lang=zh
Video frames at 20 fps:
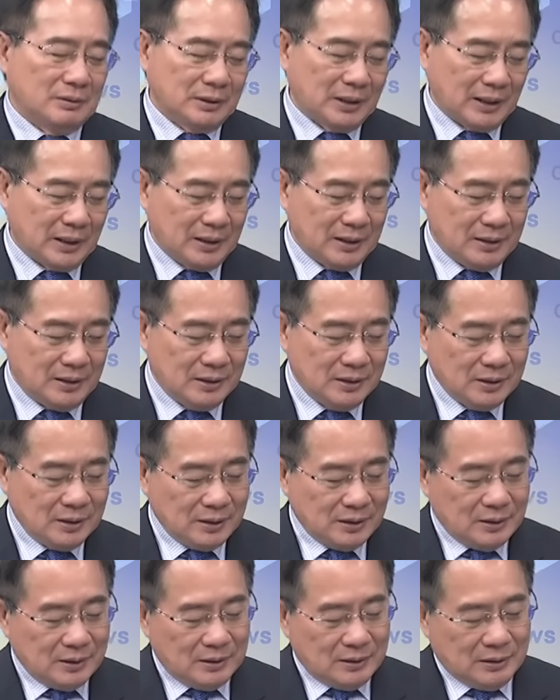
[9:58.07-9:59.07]
大概
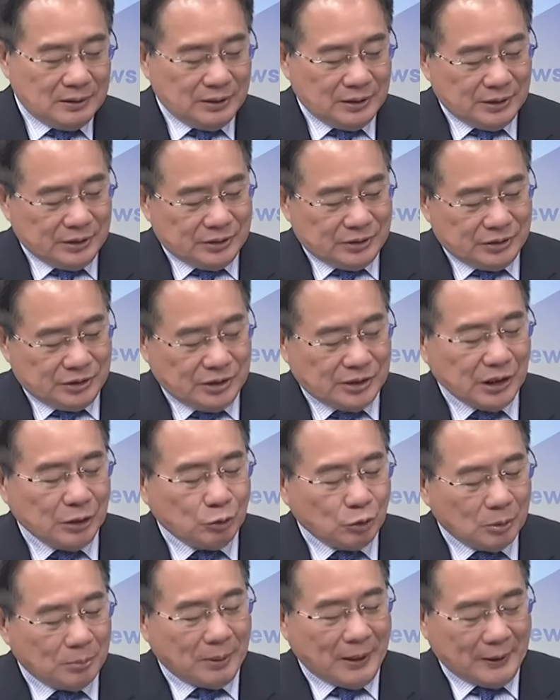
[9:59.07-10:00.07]
呃几千
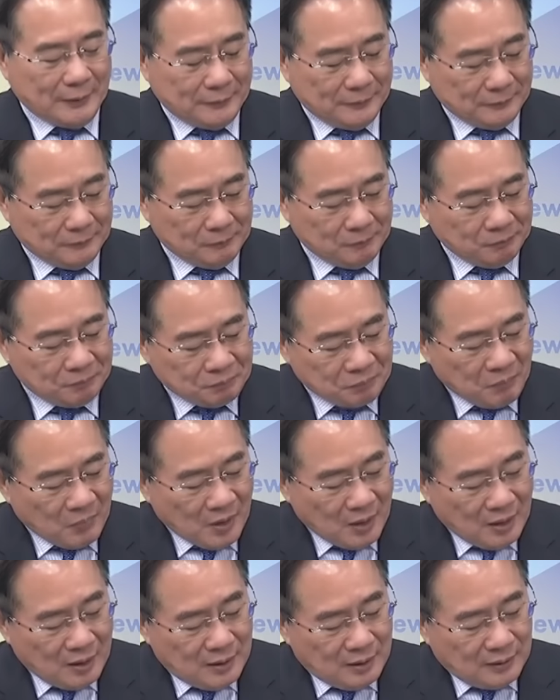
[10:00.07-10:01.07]
吨吧。嗯。
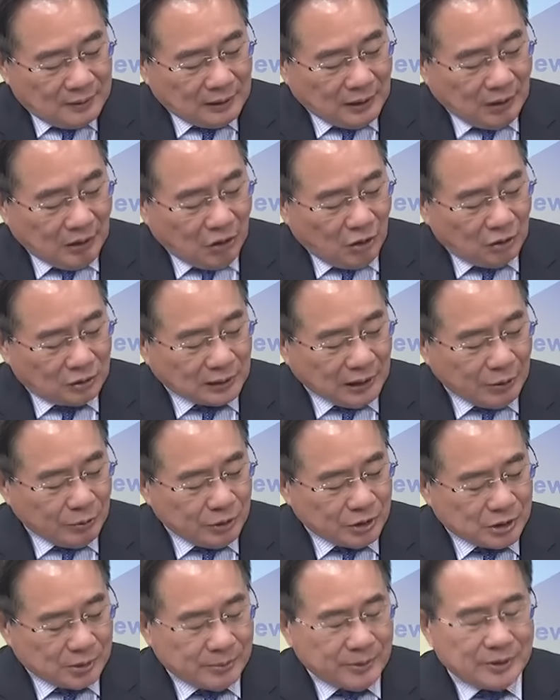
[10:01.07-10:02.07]
然后他
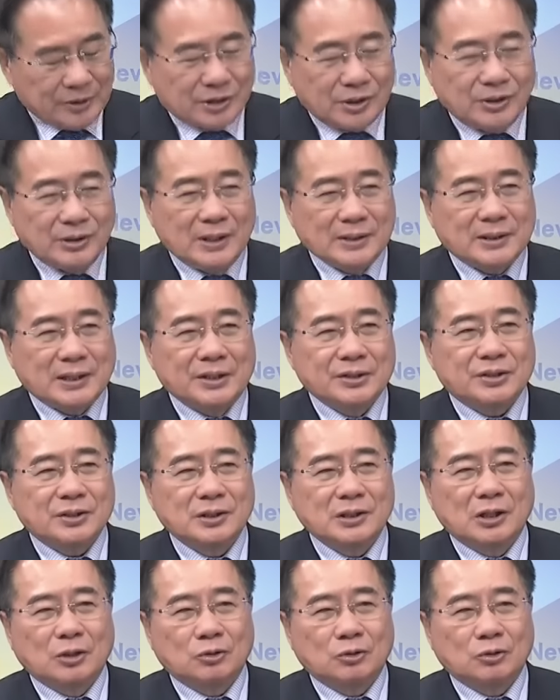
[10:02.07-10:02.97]
为什么七月三十要